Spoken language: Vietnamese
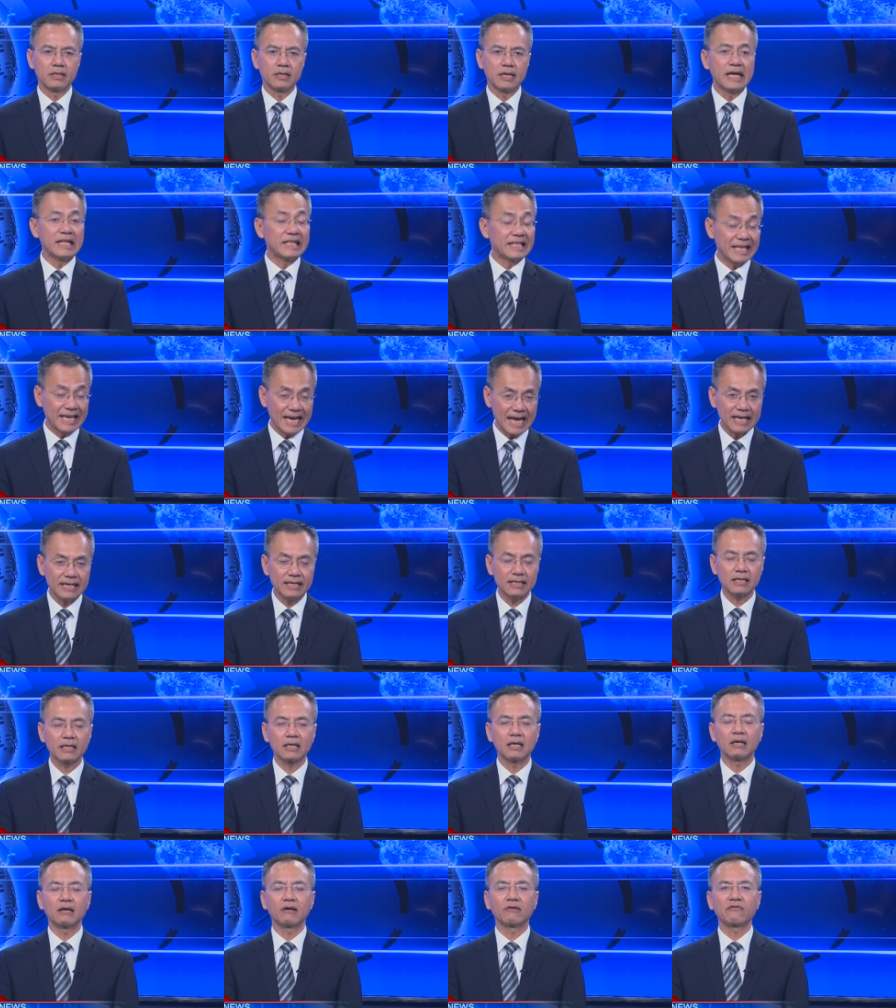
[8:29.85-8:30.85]
internet
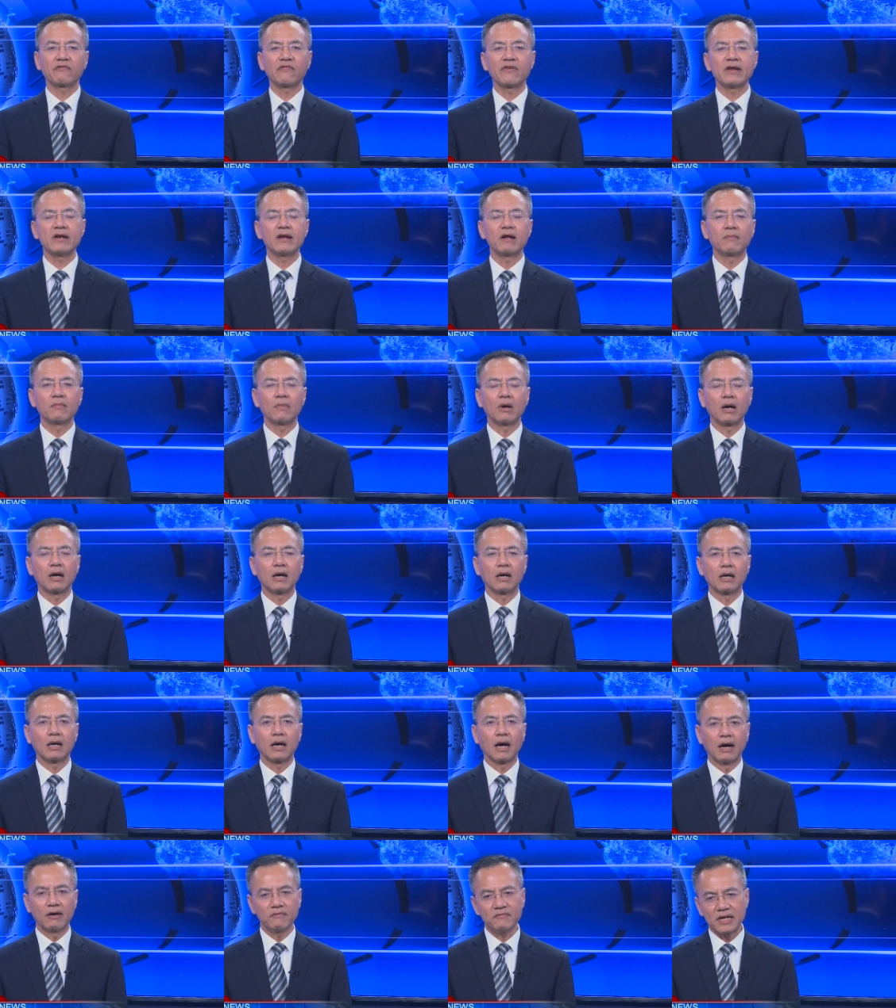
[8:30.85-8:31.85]
uh, freedom
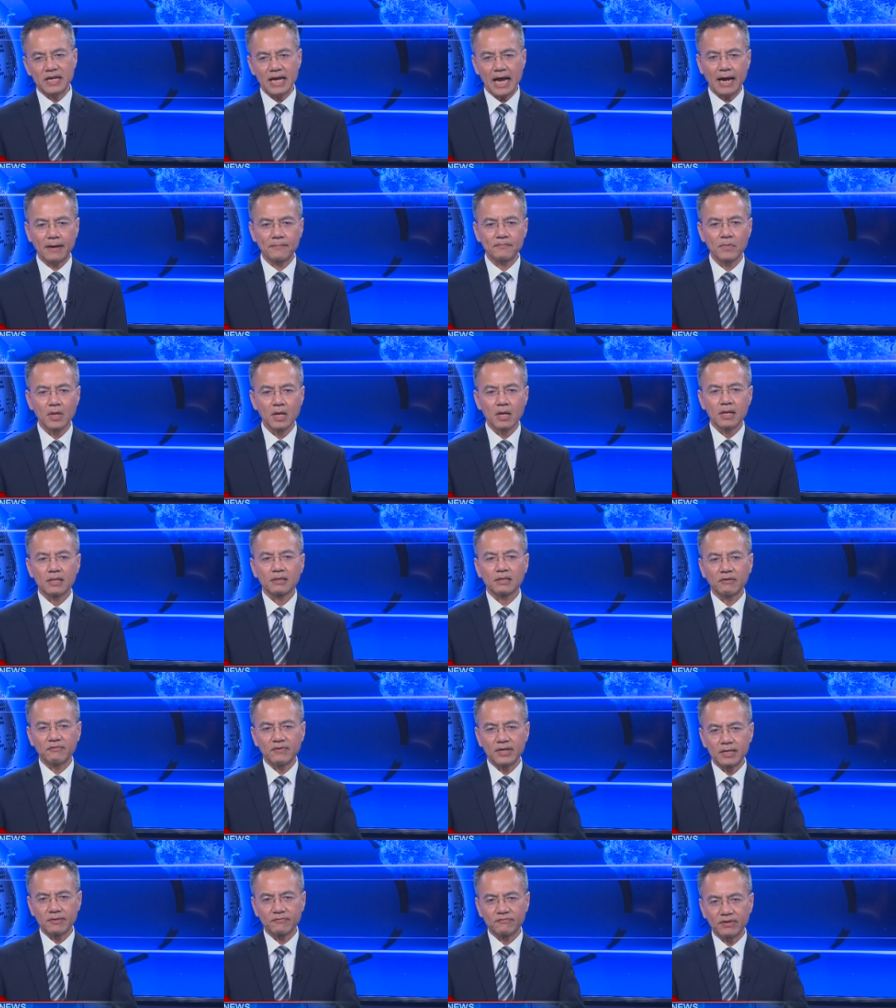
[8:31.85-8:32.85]
uh, ở Việt Nam tại
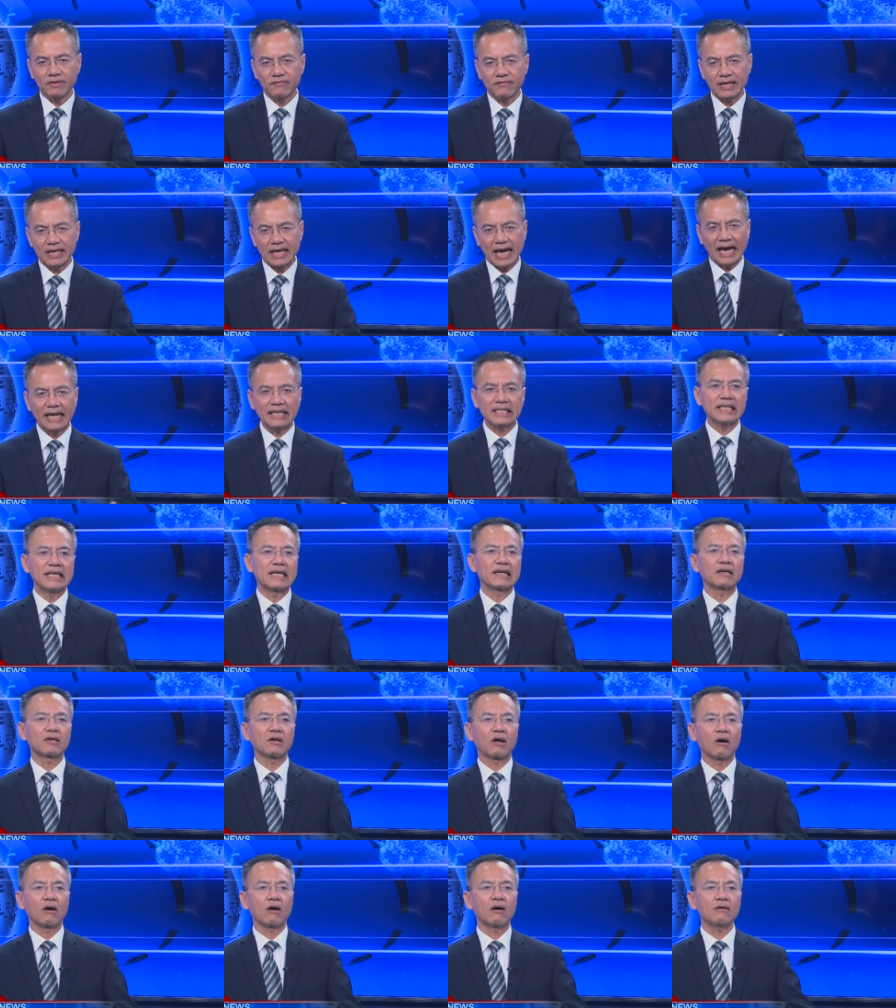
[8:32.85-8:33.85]
vì phải, phải cải thiện
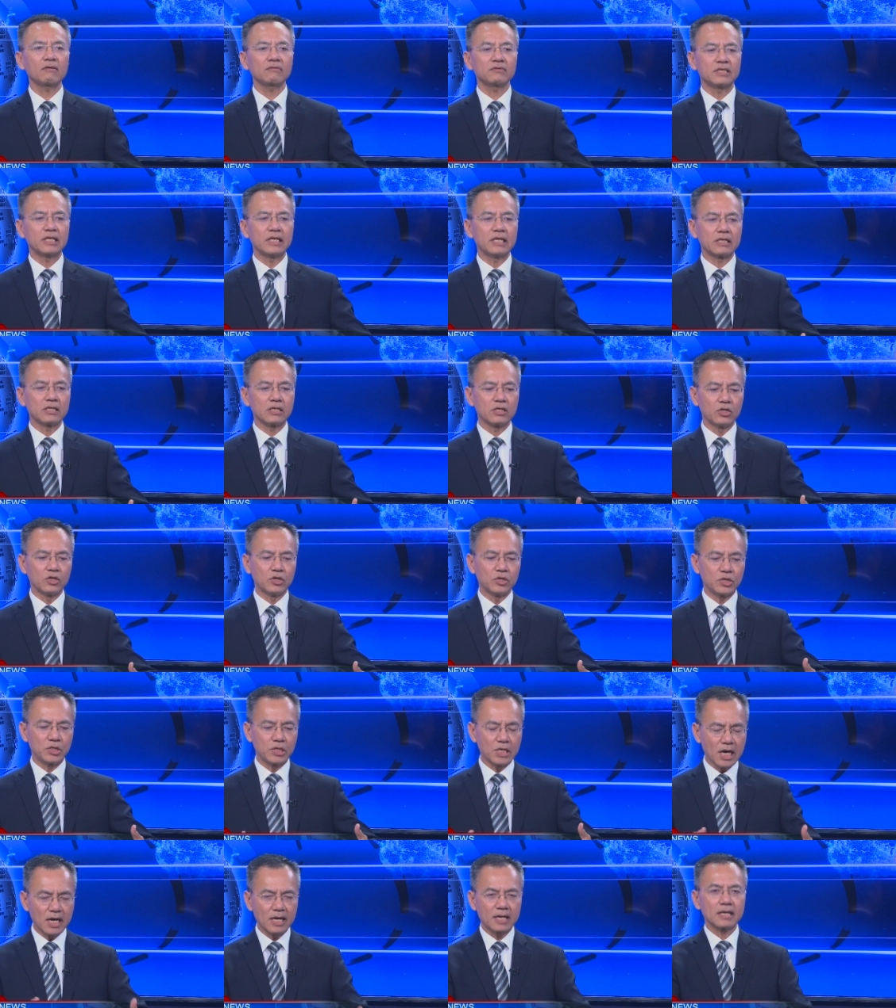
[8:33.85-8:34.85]
cái đó thì người
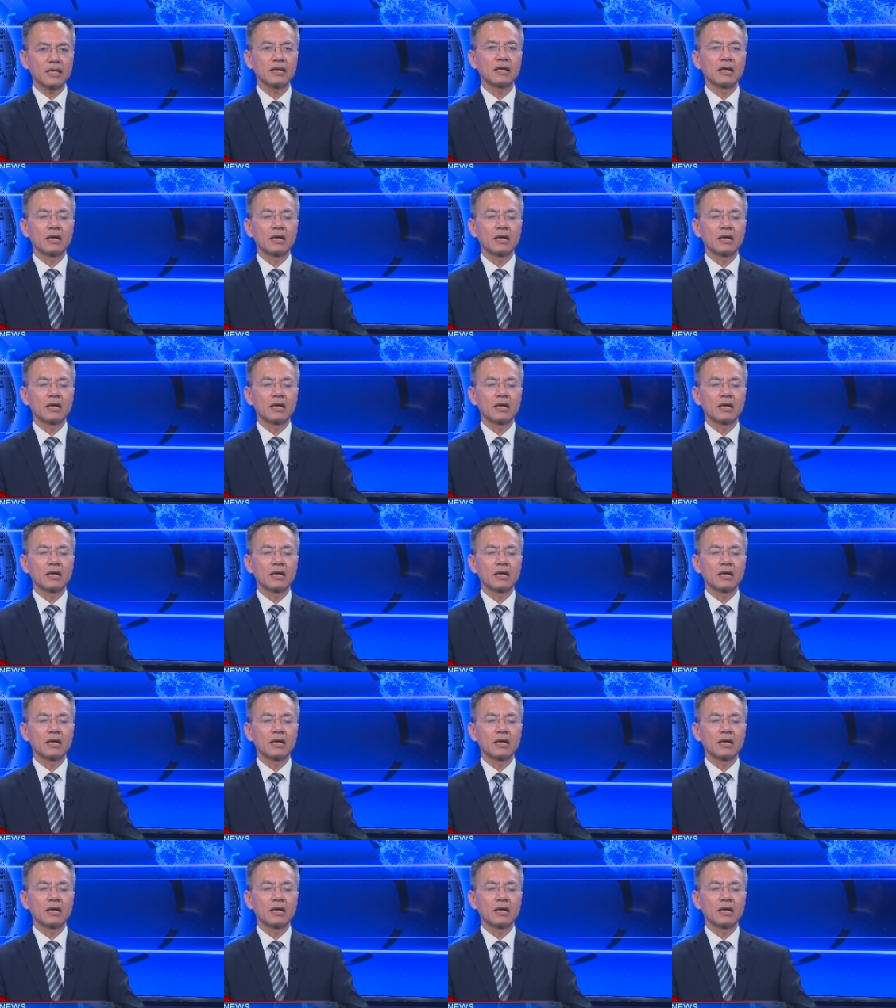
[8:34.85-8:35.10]
dân